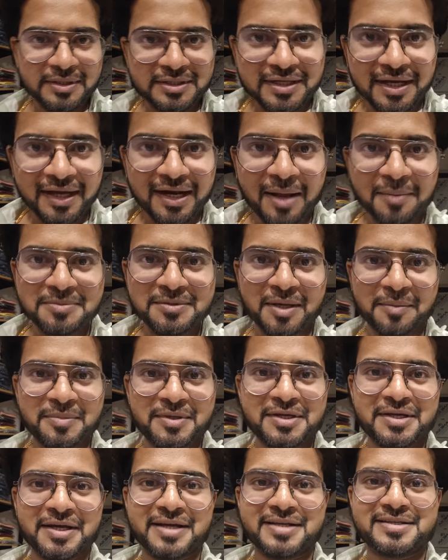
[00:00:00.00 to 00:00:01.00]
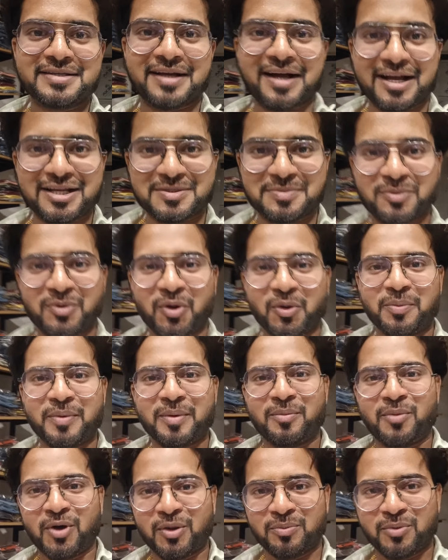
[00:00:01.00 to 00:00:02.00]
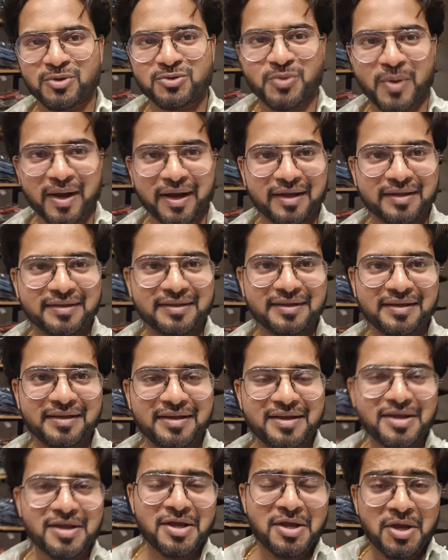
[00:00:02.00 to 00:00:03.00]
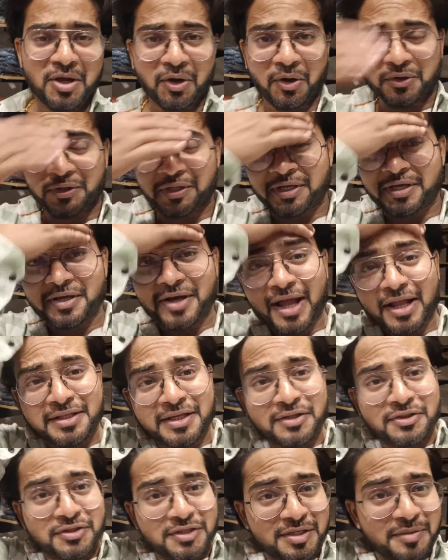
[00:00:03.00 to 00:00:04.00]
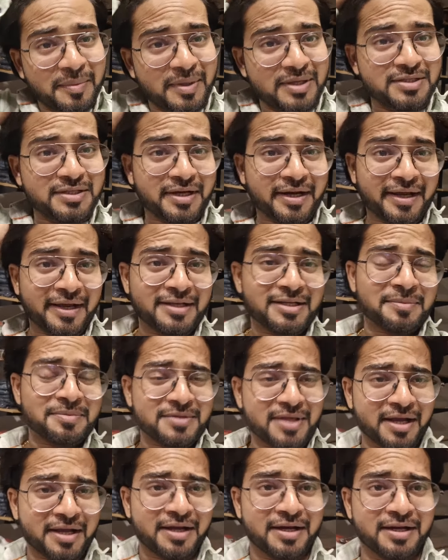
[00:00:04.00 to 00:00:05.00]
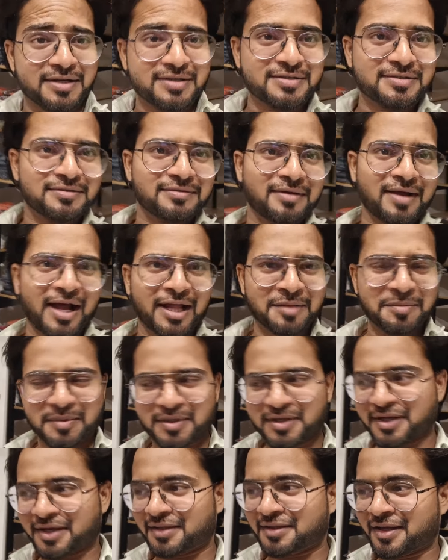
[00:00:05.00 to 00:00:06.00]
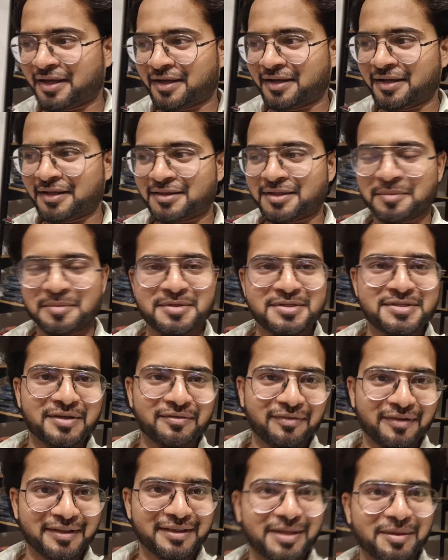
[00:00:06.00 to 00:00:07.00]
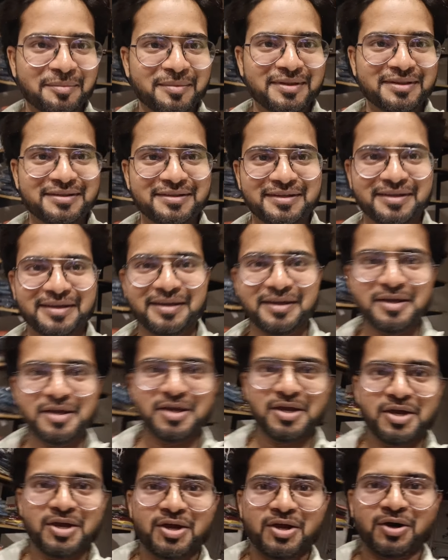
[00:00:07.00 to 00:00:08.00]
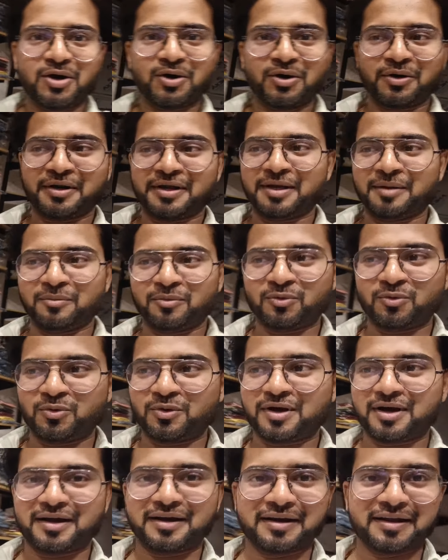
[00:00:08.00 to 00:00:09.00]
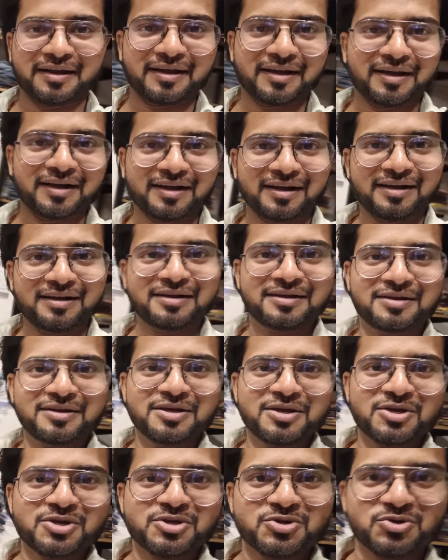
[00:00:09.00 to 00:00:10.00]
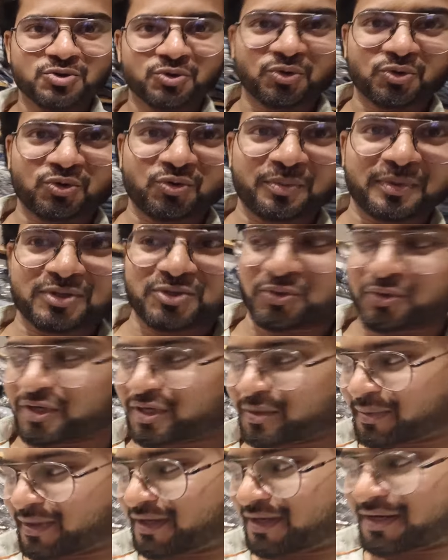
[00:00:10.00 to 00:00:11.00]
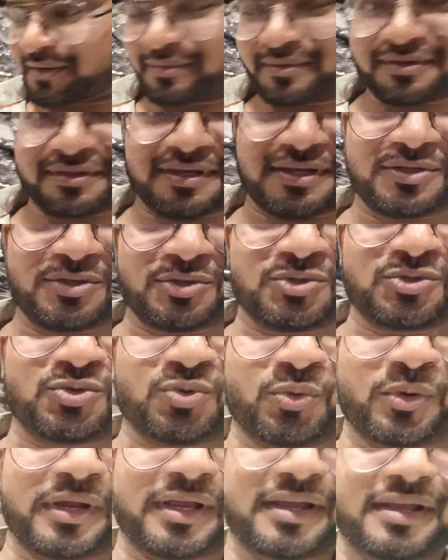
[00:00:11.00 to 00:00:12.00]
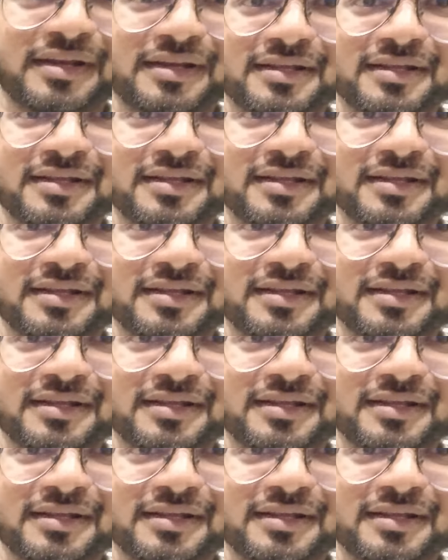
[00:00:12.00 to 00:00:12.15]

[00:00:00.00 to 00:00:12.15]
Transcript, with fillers: नमस्कार आप सभी का इस खास ब्लॉग में बहुत बहुत स्वागत है और देखिए रात के तीन बज रहे हैं जब संघर्ष आदमी करता है ना तभी सफलता मिलती है और ये हम लोगों का नया शोरूम है छोटे भाई रविंद्र हैं जो सोने के